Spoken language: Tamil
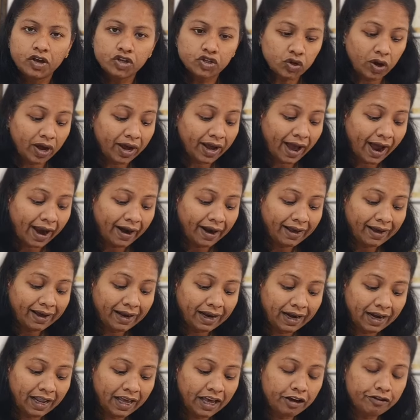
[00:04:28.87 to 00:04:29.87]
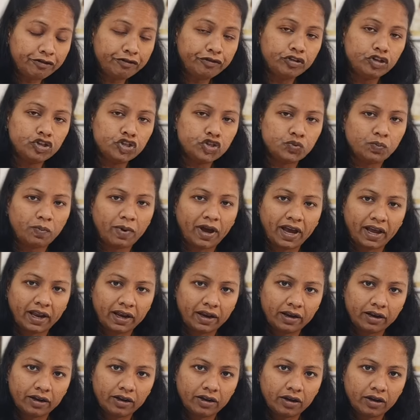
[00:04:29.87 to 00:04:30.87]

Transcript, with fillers: ஸோ ஐ ஹேட் அ க்ளீஃபுல் ஸ்மைல்